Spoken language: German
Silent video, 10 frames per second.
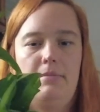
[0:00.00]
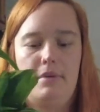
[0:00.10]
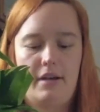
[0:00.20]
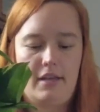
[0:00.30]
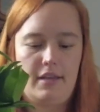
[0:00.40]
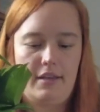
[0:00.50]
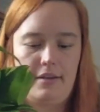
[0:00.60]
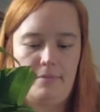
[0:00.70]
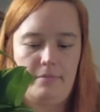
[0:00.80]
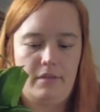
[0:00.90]
bei
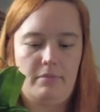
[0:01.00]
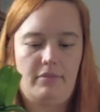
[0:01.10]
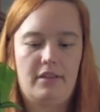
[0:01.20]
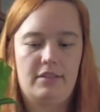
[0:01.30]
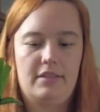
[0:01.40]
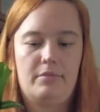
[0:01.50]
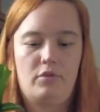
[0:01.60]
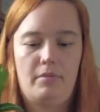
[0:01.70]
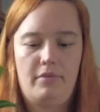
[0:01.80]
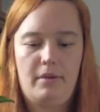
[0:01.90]
ähm, den Pflanzen, die ihr im
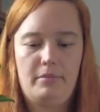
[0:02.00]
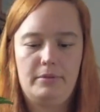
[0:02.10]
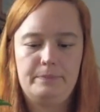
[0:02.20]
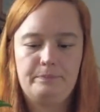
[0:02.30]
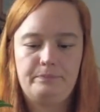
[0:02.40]
Topf habt.